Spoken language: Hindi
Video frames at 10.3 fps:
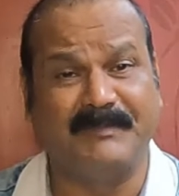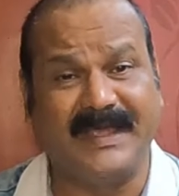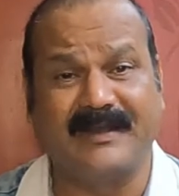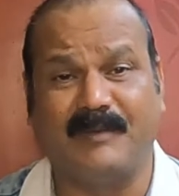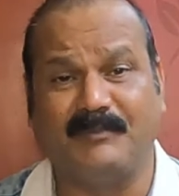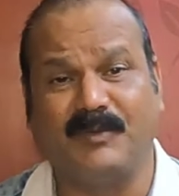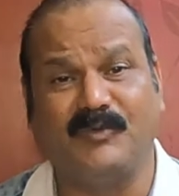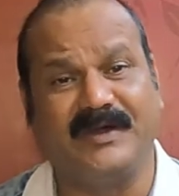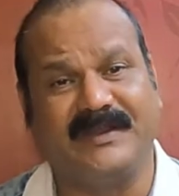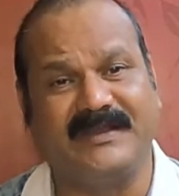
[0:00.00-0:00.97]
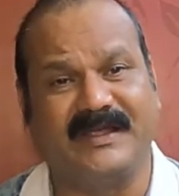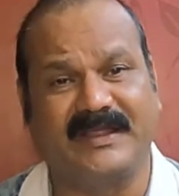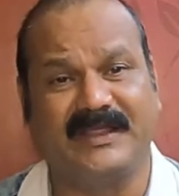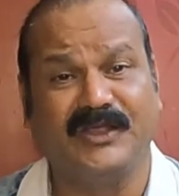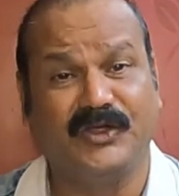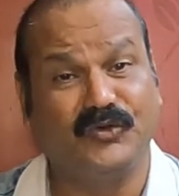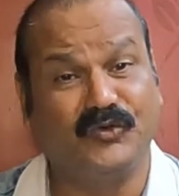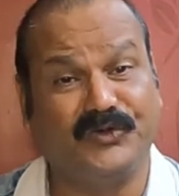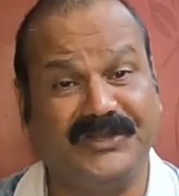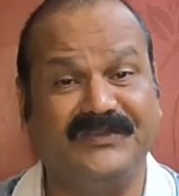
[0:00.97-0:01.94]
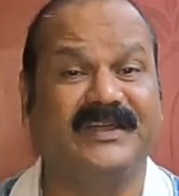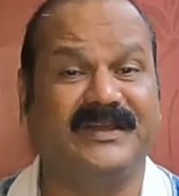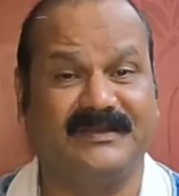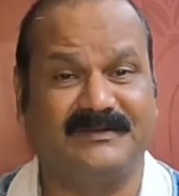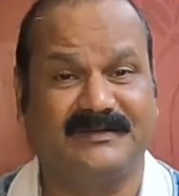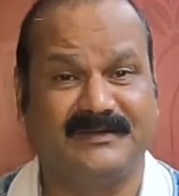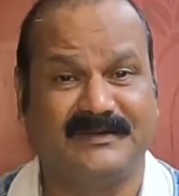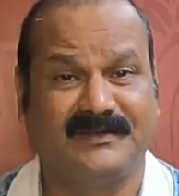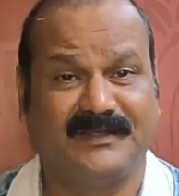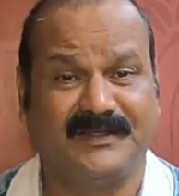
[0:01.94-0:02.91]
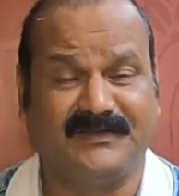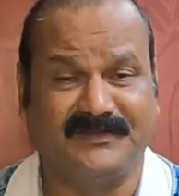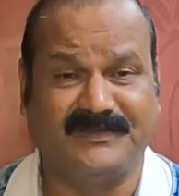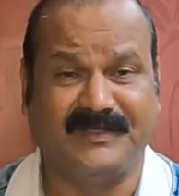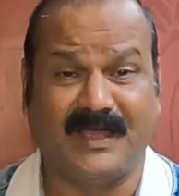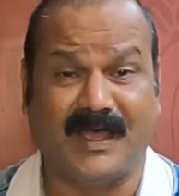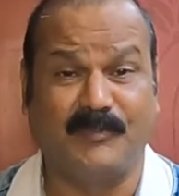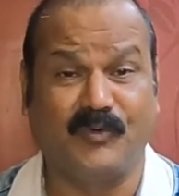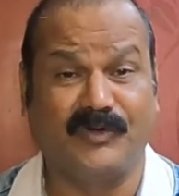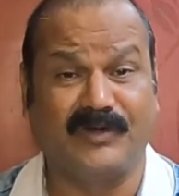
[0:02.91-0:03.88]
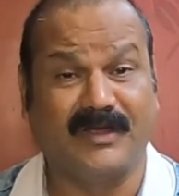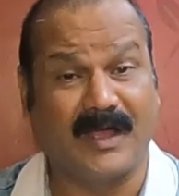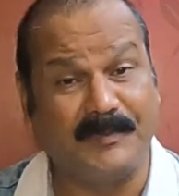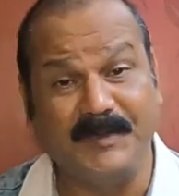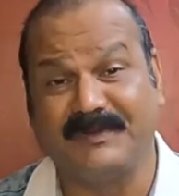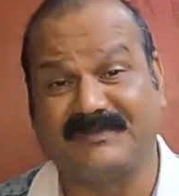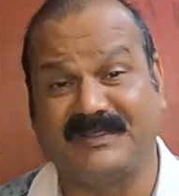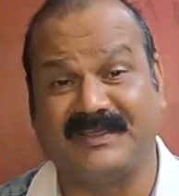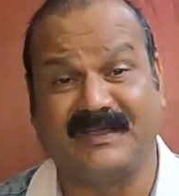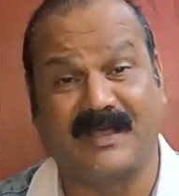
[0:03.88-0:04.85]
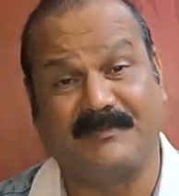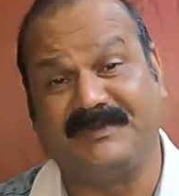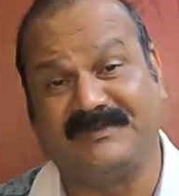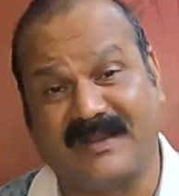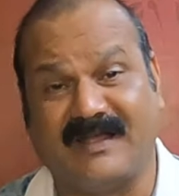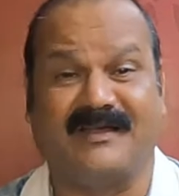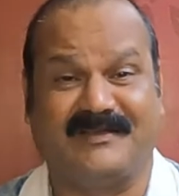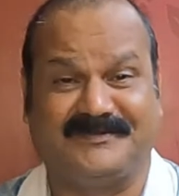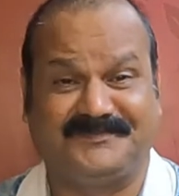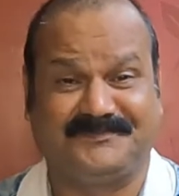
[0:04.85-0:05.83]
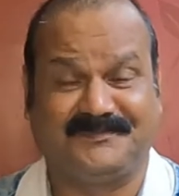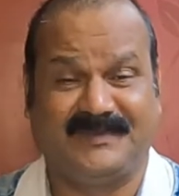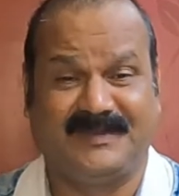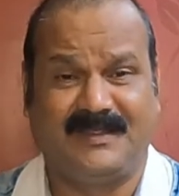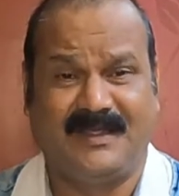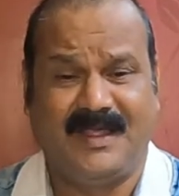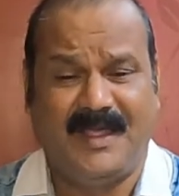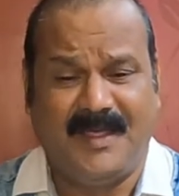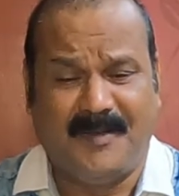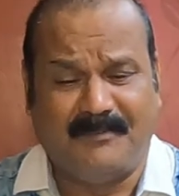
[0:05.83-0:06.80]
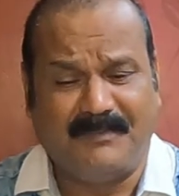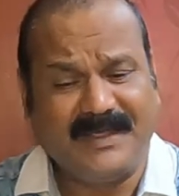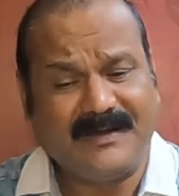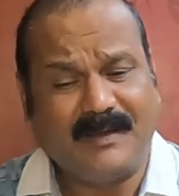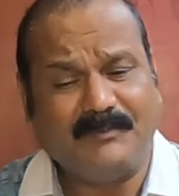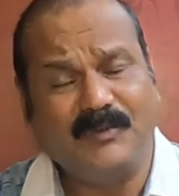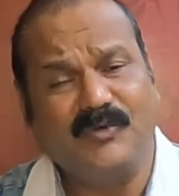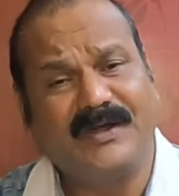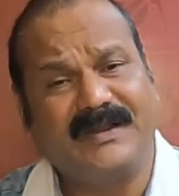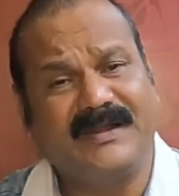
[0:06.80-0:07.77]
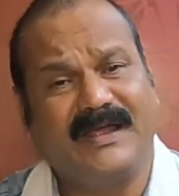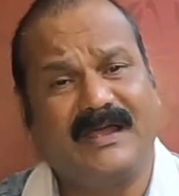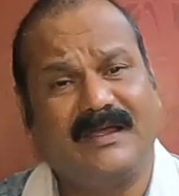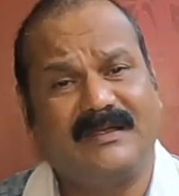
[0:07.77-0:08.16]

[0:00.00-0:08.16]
मैं रामबाबू गडरिया के दो टीजर है जिसे आप लोगों ने काफ़ी पसंद किया काफ़ी सराहा मैं राम बाबू गडरिया